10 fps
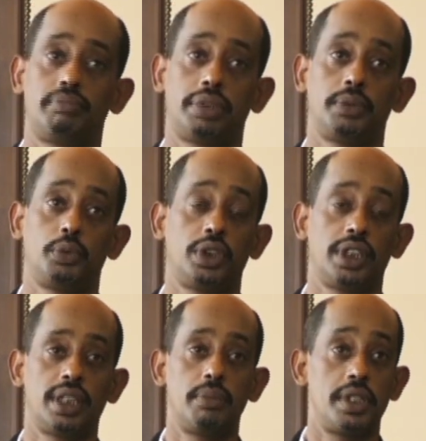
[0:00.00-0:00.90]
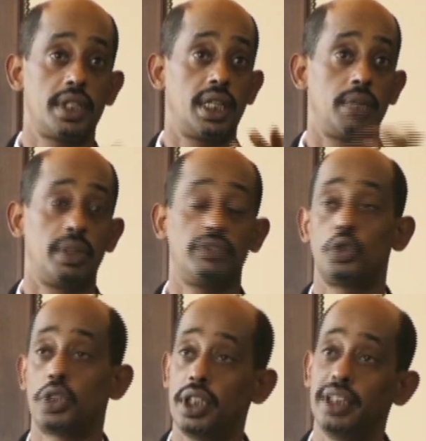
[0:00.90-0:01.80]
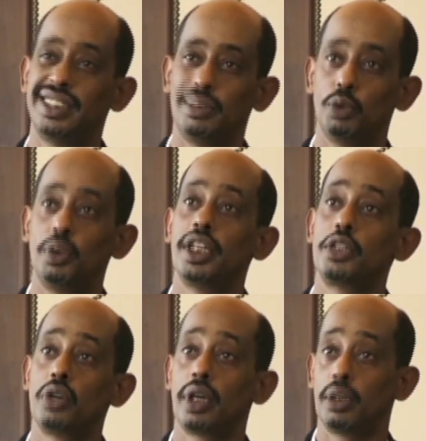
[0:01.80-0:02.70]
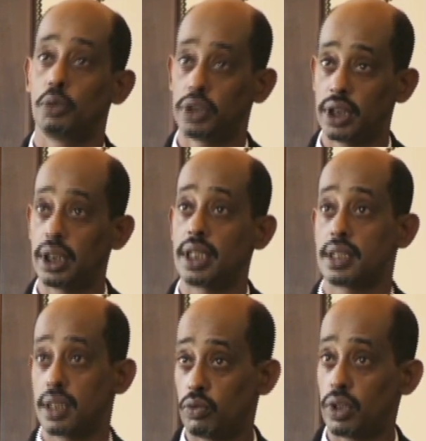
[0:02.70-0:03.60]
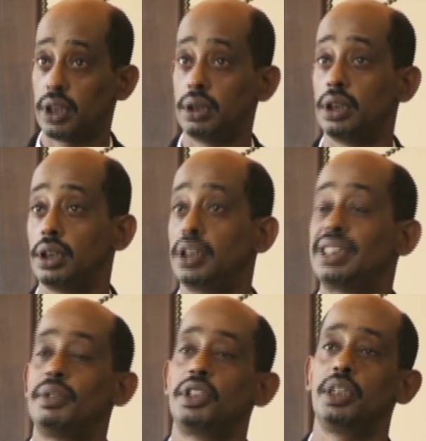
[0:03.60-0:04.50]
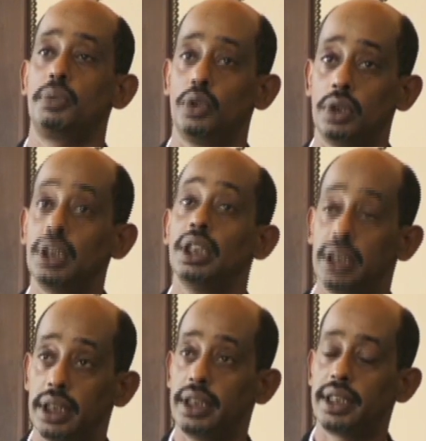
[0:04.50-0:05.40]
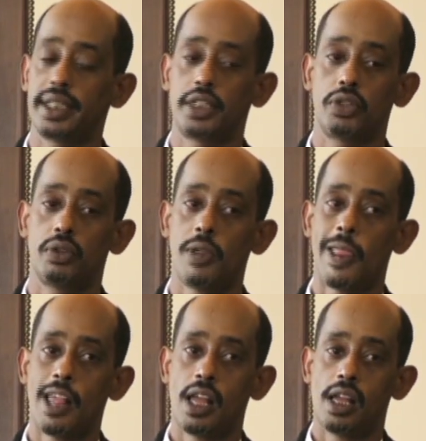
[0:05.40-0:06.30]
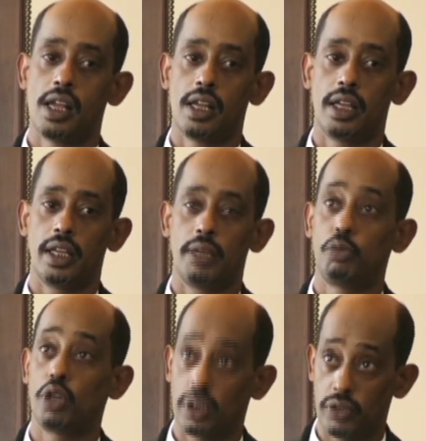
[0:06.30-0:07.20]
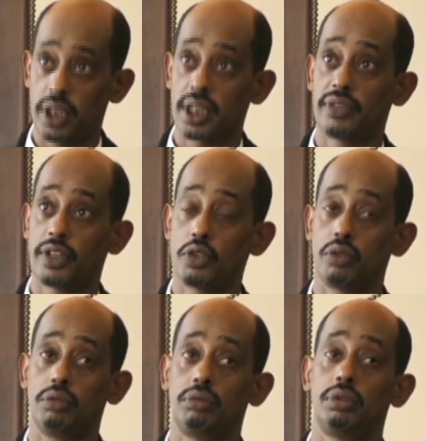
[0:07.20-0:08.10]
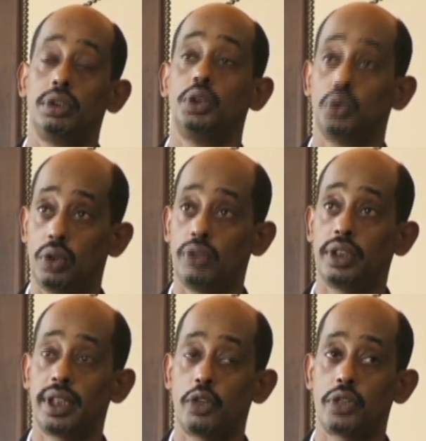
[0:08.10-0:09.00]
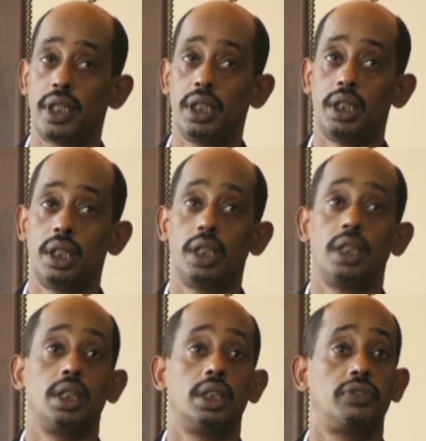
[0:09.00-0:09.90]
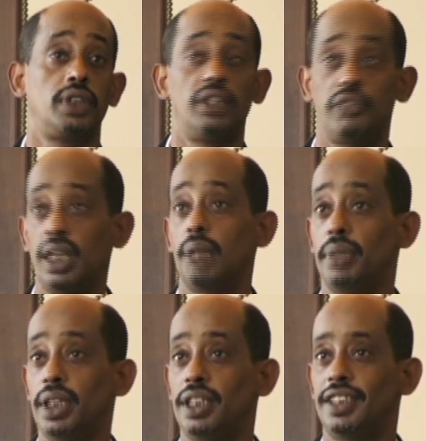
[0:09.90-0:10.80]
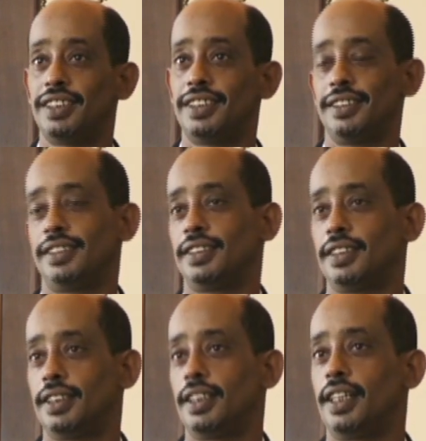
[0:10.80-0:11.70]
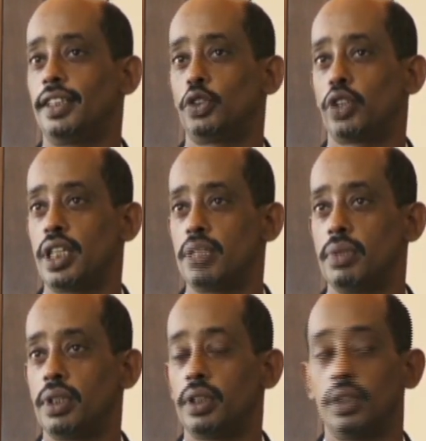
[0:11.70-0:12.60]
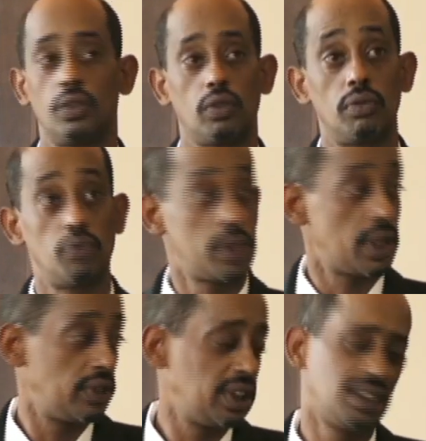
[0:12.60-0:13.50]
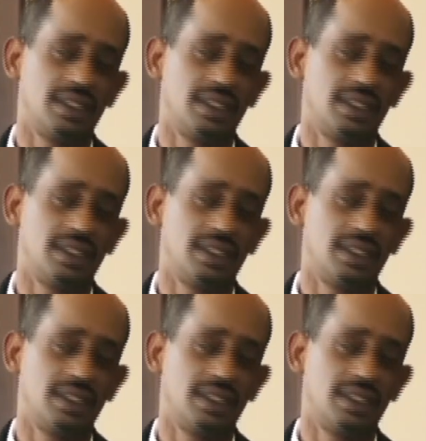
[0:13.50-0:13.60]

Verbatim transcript: العمراء والتي تضم توفير المنتجات ذات الجودة وتجدر إشارة إلى أن الحصول هذه الشهادة يستند إلى مفهوم التحسين المستمر وهو من أصول الرئيسية